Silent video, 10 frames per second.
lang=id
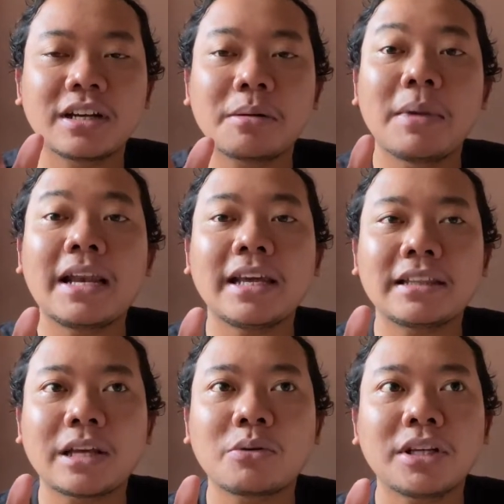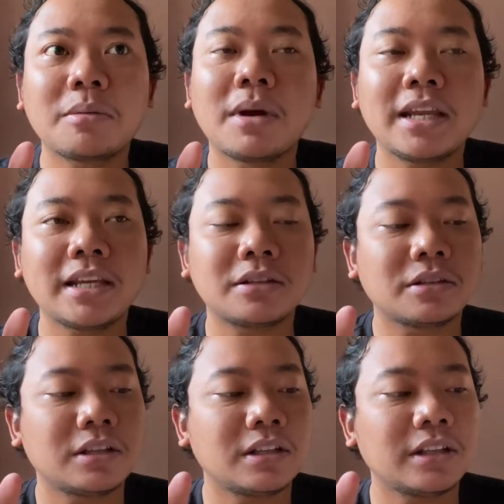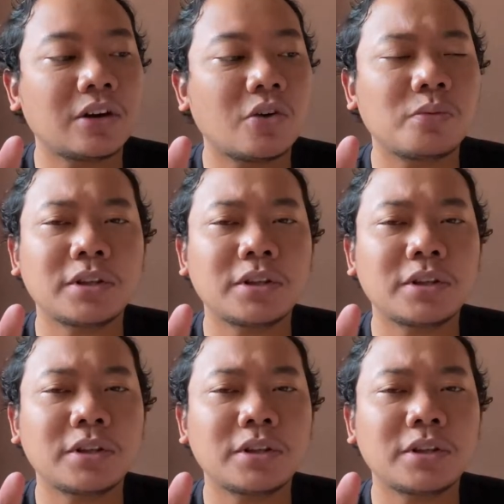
kebalik takutnya kebalik gitu peer of